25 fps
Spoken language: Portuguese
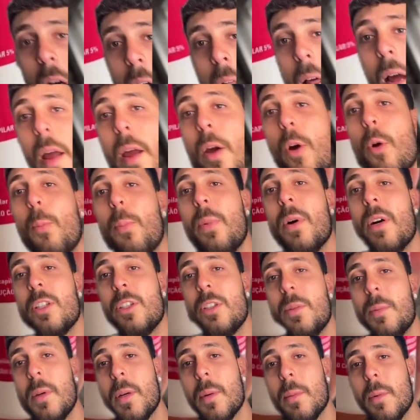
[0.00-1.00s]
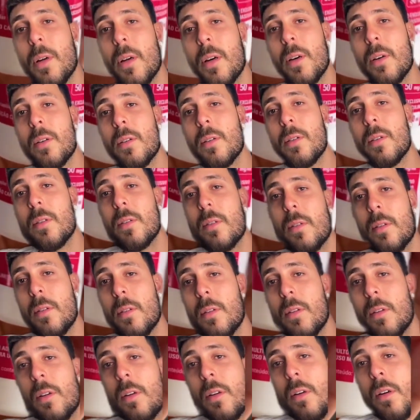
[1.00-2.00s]
Ah, é o punch mesmo, lá.
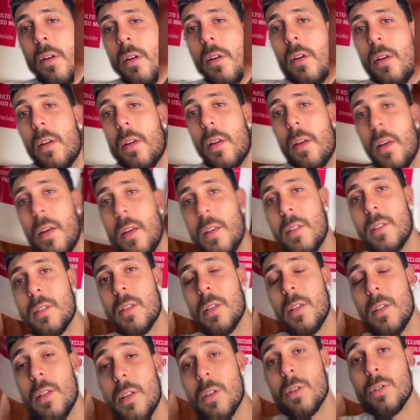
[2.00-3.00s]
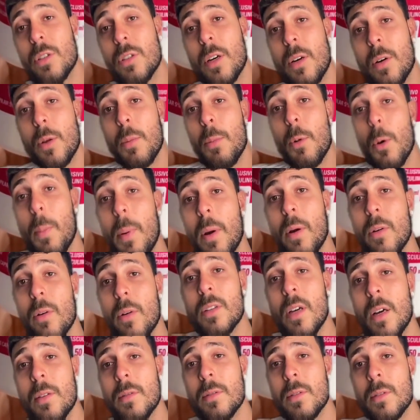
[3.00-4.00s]
É esse aí que, eu já, que meu pai
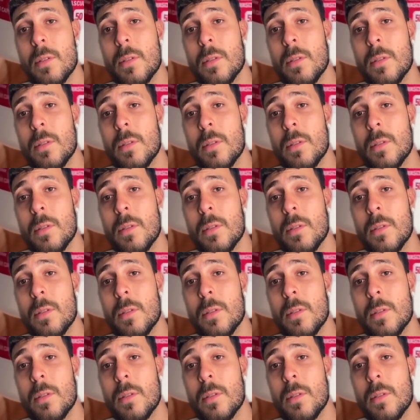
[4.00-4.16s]
usava.